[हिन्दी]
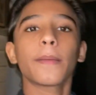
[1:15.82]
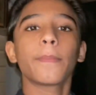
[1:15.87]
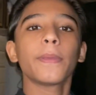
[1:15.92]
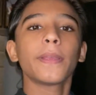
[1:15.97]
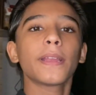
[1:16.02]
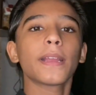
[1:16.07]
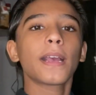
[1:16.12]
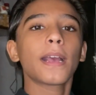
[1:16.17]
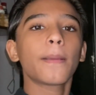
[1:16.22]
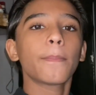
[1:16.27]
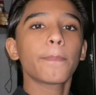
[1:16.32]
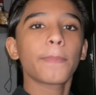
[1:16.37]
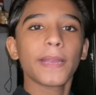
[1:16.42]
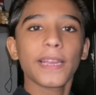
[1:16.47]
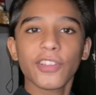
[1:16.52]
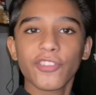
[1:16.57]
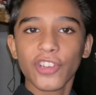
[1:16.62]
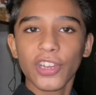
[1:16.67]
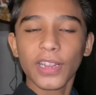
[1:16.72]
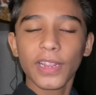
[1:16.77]
अभी ना हम
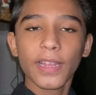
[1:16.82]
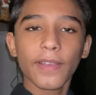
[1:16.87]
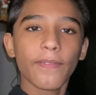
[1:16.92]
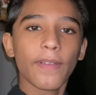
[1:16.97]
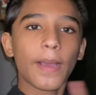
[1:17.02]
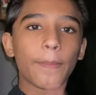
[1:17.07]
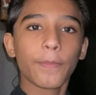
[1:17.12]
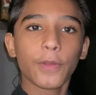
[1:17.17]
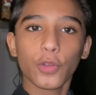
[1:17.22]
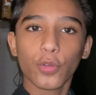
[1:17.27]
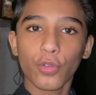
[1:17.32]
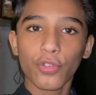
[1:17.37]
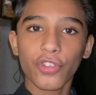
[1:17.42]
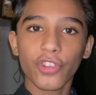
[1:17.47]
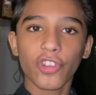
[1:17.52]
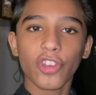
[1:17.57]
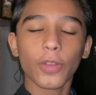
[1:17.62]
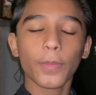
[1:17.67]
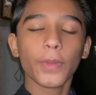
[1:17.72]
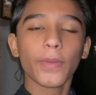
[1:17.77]
पहले चलते हैं वहाँ अपने दोस्त की
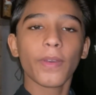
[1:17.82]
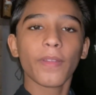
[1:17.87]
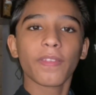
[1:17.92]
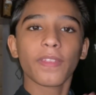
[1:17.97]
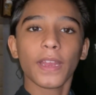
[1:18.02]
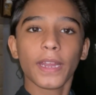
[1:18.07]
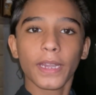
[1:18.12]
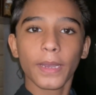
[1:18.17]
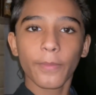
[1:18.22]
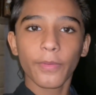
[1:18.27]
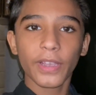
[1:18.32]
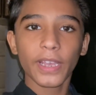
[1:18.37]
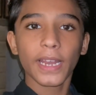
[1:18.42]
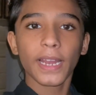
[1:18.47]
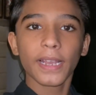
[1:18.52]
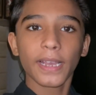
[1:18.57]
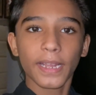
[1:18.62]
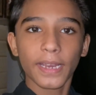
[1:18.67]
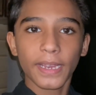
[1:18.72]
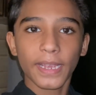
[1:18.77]
जाते हैं और सेटअप वगैरह
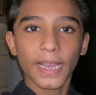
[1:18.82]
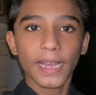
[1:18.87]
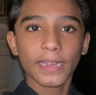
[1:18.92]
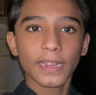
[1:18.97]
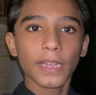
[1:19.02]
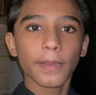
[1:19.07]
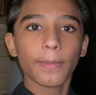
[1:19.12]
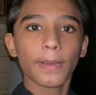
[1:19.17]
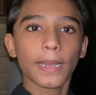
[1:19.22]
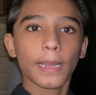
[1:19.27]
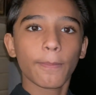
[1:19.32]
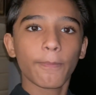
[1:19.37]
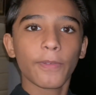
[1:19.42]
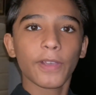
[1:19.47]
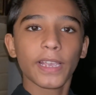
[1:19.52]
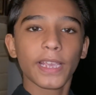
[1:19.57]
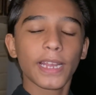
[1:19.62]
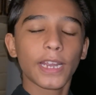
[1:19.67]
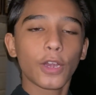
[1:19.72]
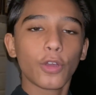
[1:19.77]
करके आते हैं बल्ब
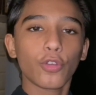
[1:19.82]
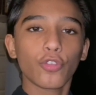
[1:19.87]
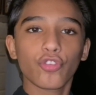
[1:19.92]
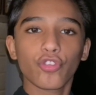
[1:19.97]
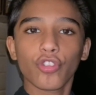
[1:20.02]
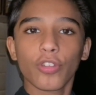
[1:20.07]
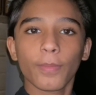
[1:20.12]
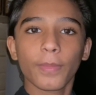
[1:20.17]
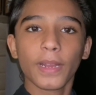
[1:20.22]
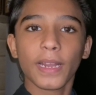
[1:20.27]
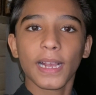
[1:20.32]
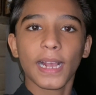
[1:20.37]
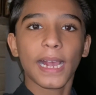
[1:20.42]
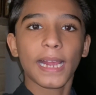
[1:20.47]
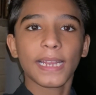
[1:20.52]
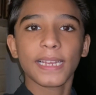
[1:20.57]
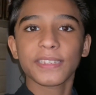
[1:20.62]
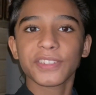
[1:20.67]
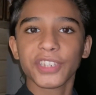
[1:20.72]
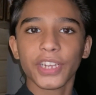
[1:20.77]
वगैरह और जो हमने
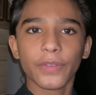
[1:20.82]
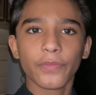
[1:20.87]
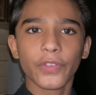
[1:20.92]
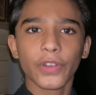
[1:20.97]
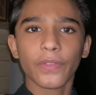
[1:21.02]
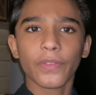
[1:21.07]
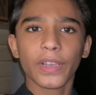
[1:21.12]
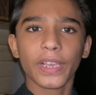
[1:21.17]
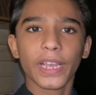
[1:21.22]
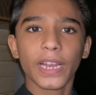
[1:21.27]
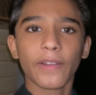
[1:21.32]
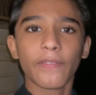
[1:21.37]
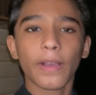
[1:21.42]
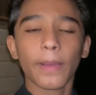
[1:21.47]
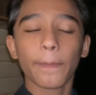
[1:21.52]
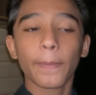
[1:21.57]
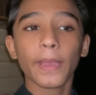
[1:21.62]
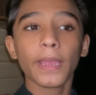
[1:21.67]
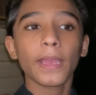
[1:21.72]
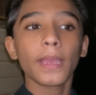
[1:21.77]
लगाना है स्टैंड फैन वगैरह
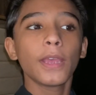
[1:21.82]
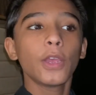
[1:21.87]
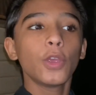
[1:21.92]
वहाँ पे